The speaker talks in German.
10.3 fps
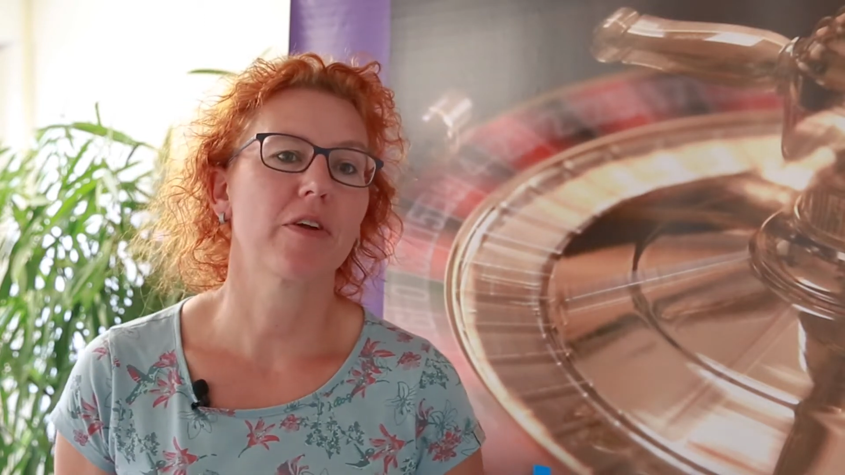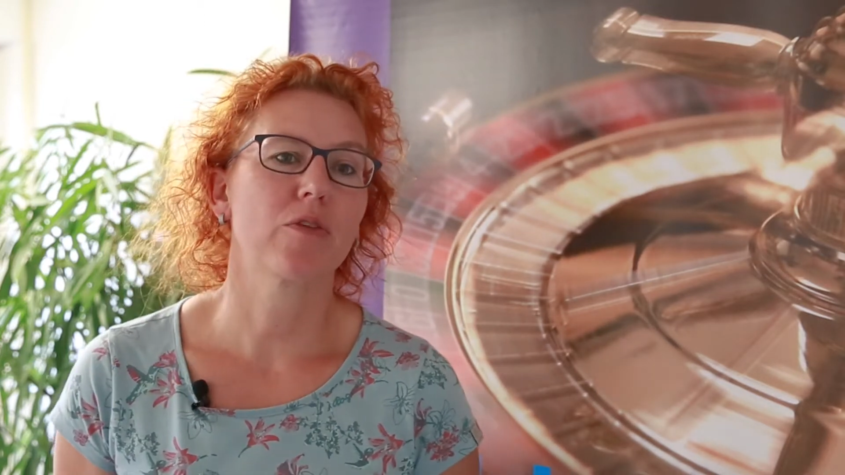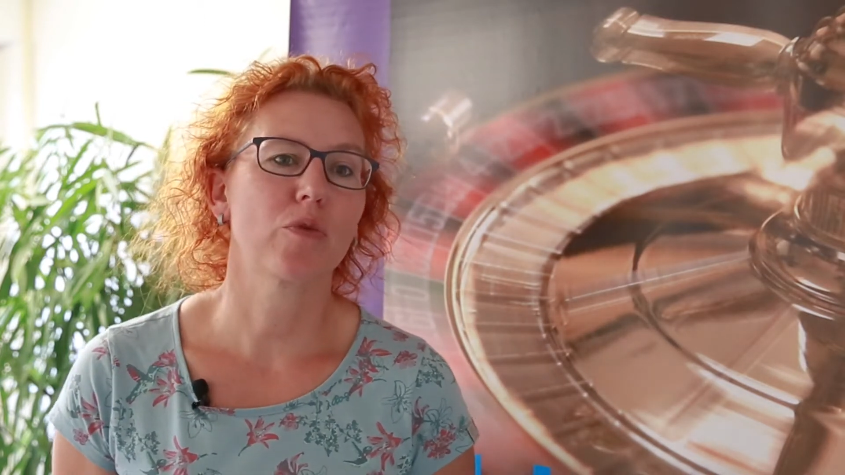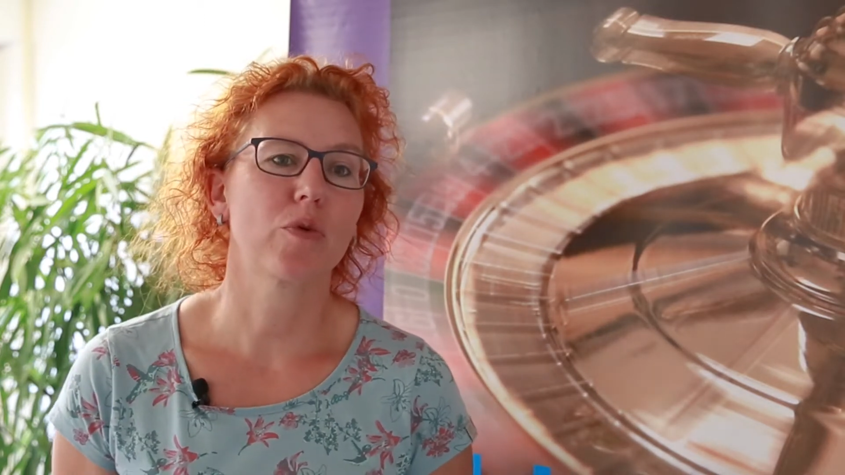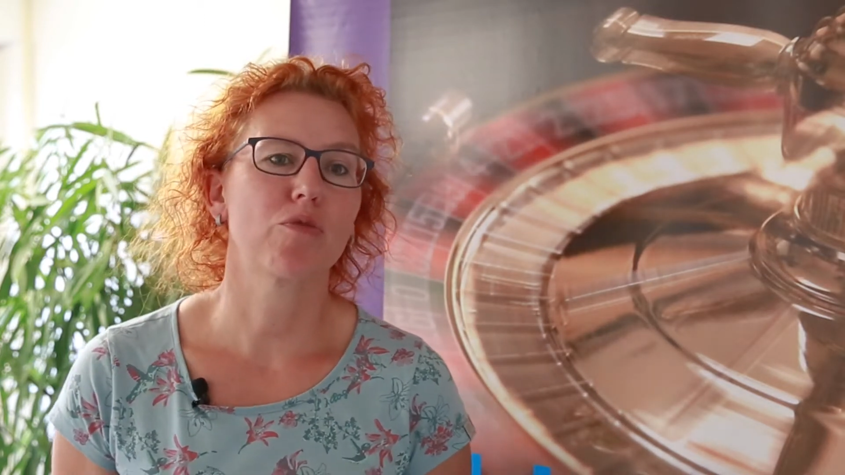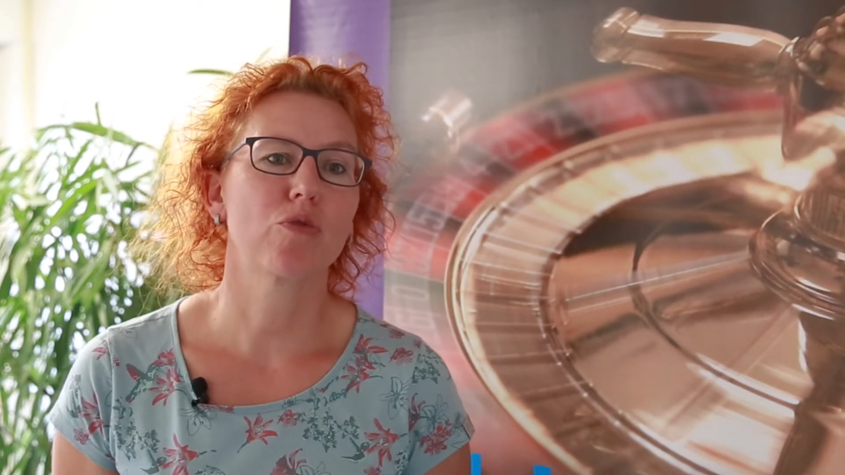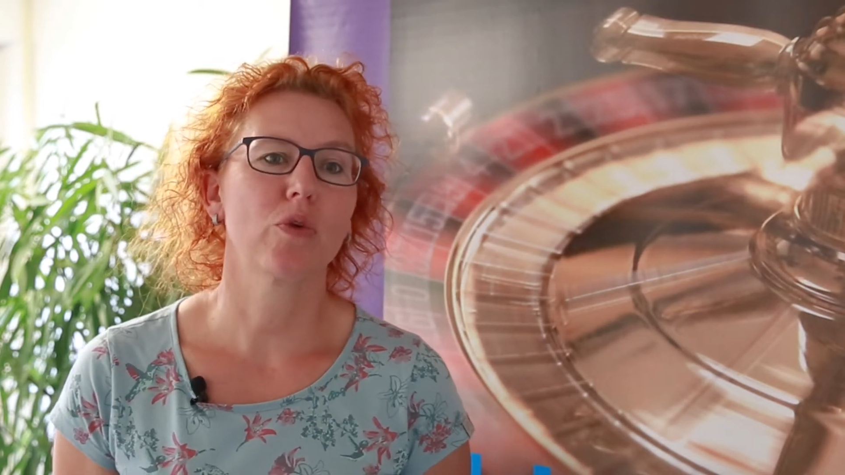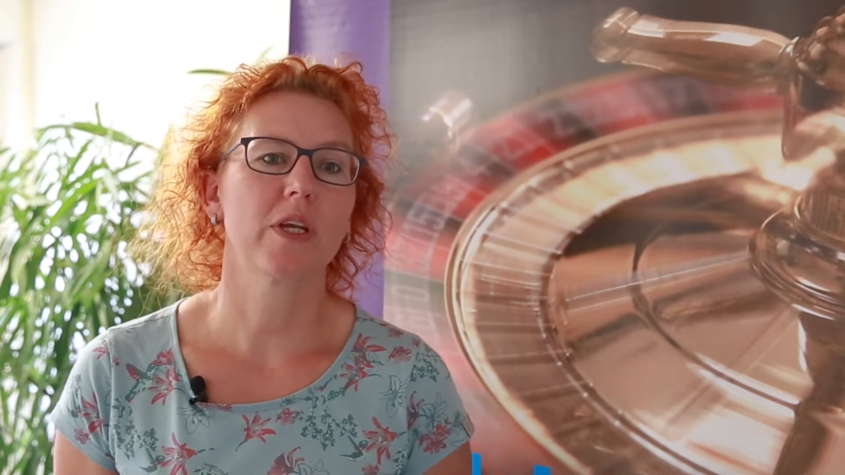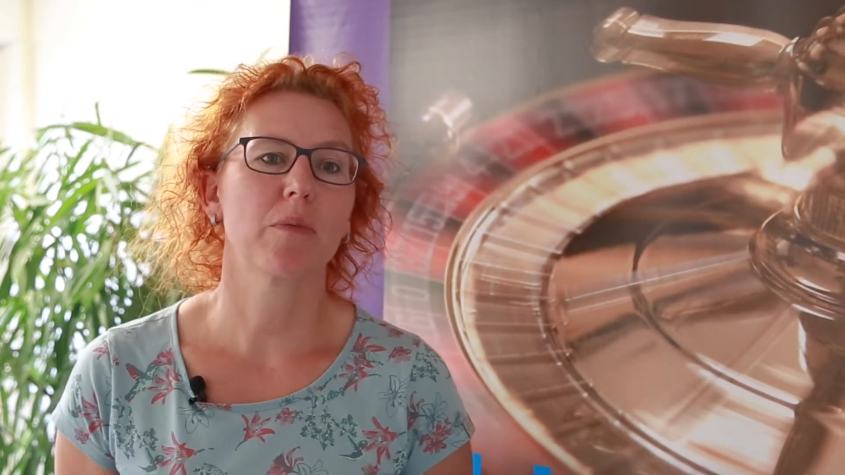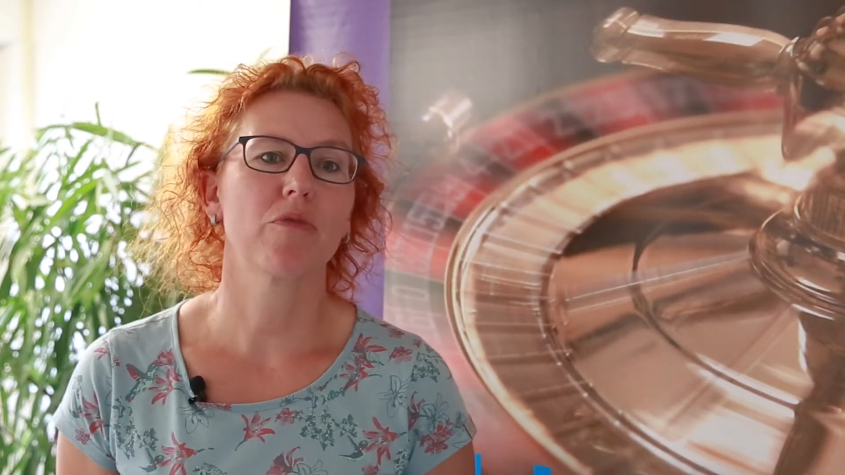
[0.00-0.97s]
in Zukunft
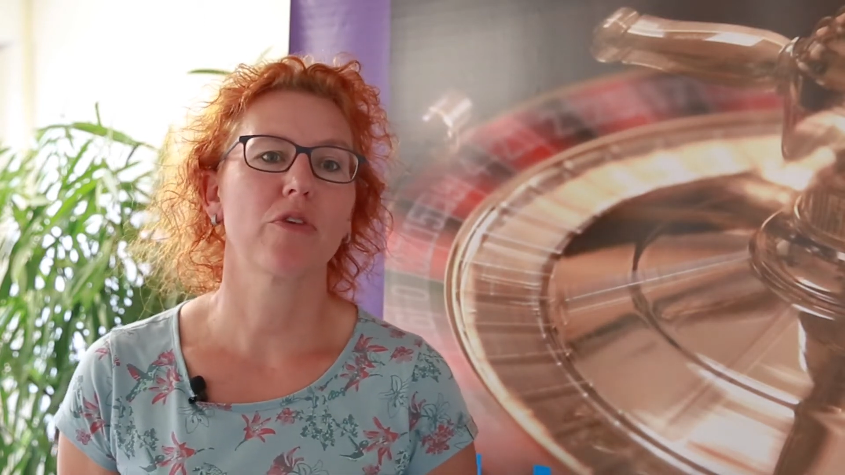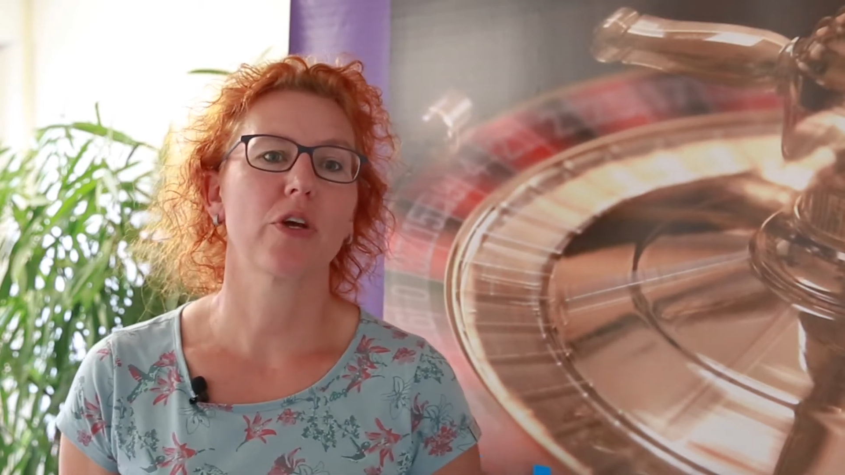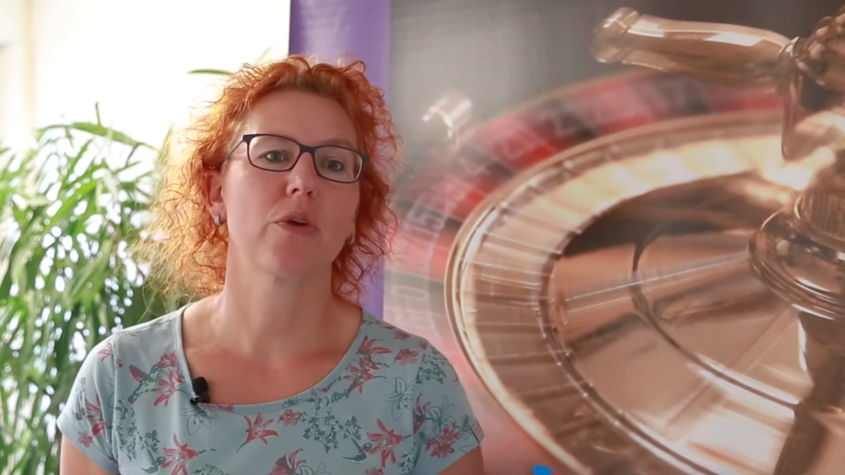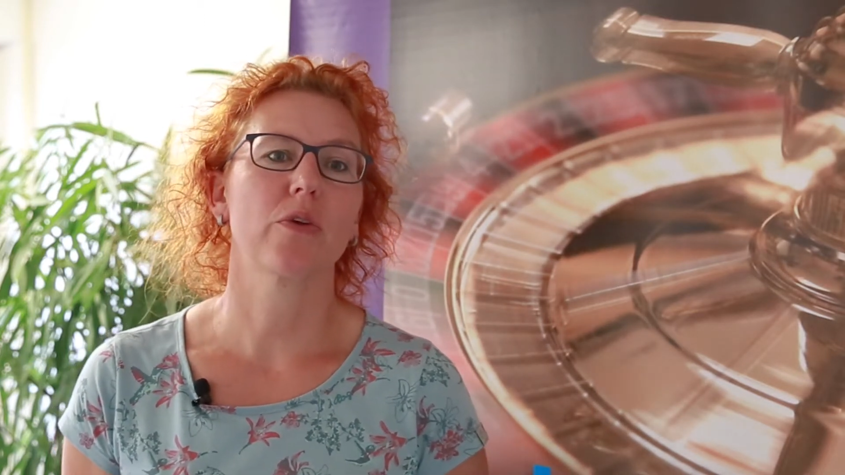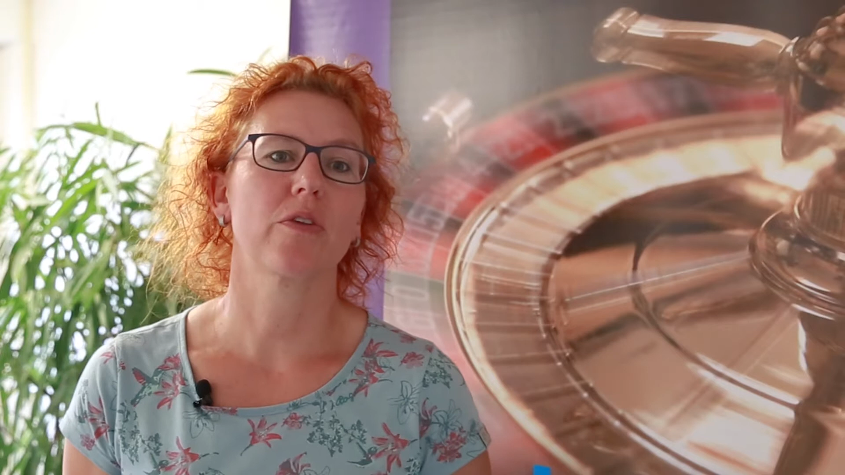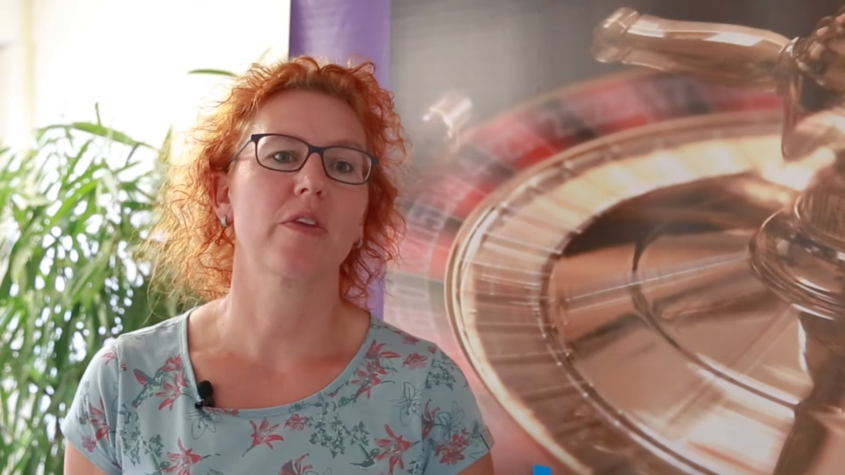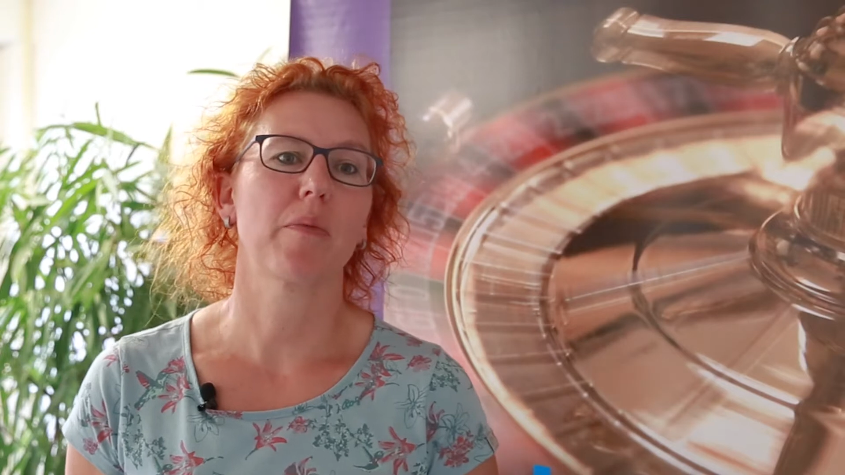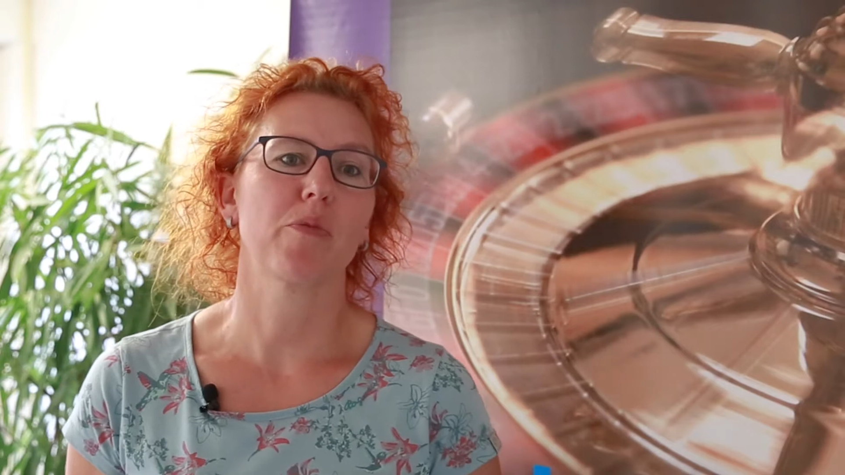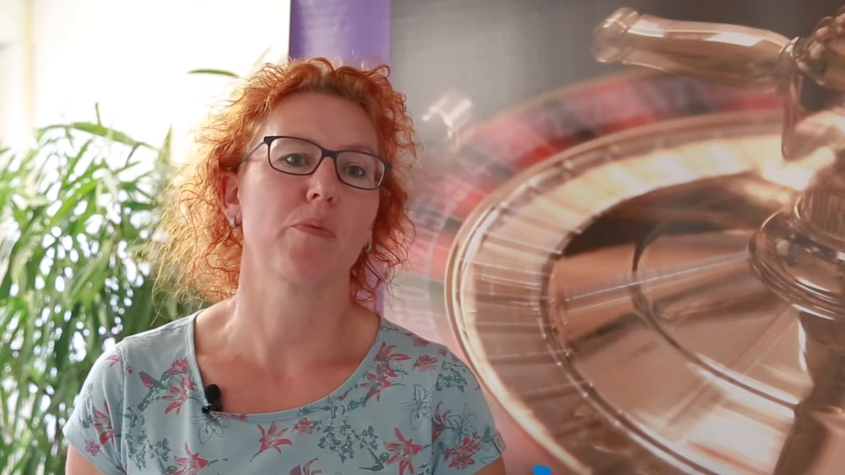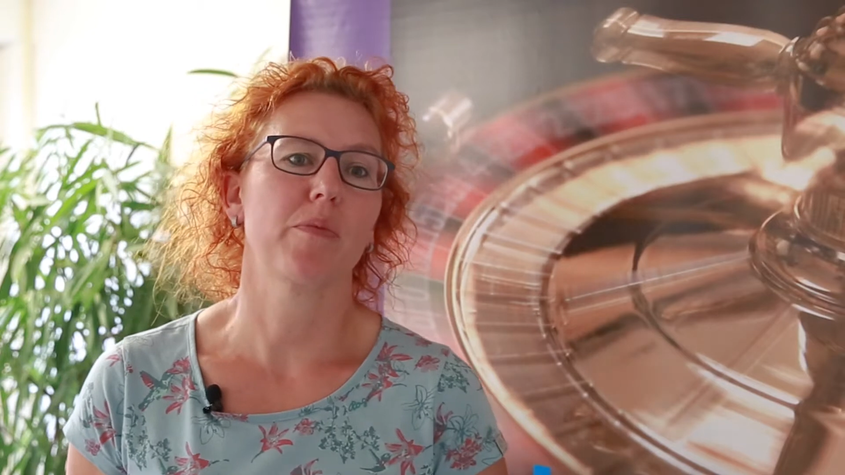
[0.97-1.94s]
zunehmen wird und es
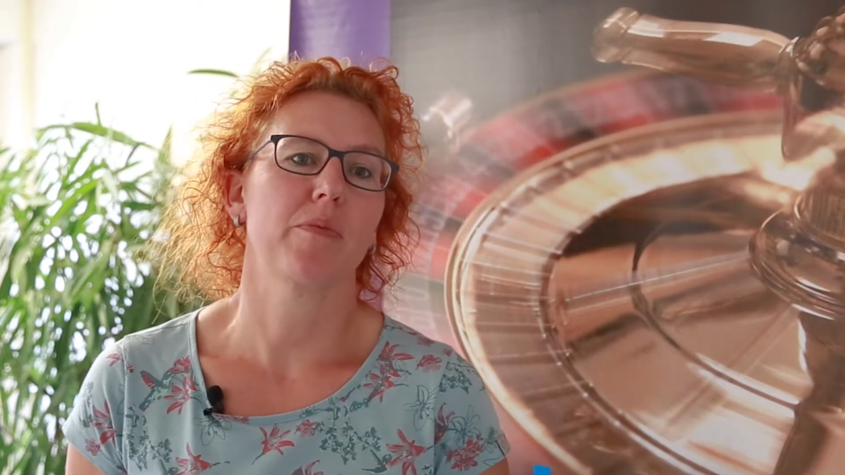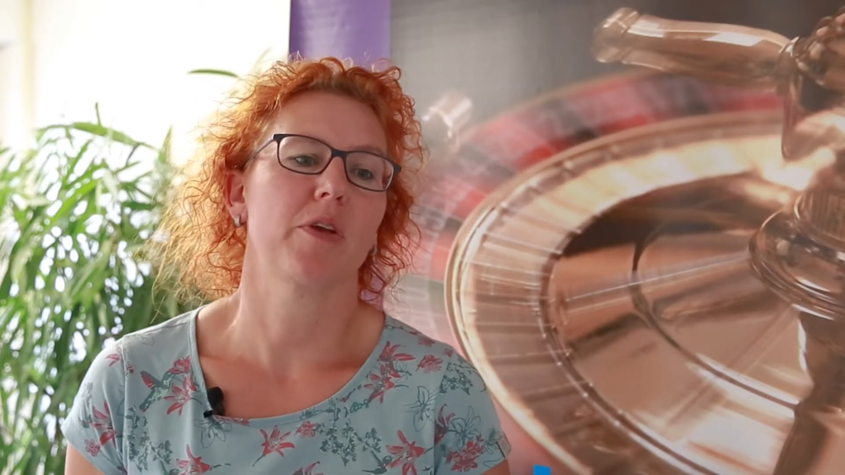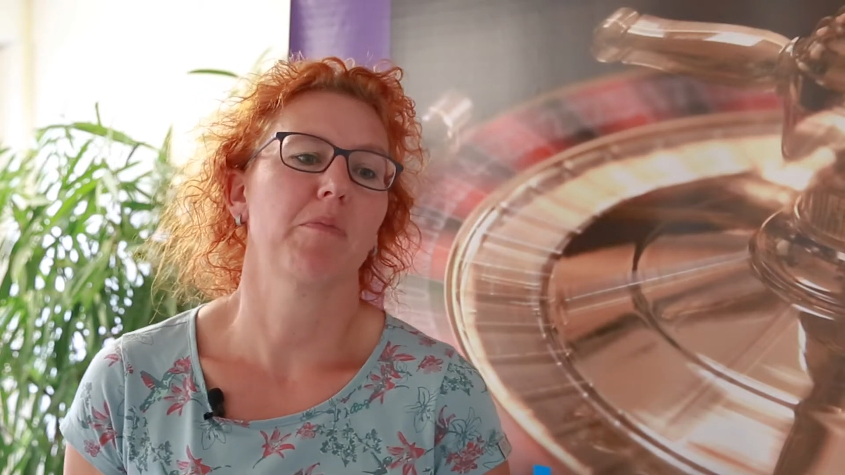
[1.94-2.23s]
in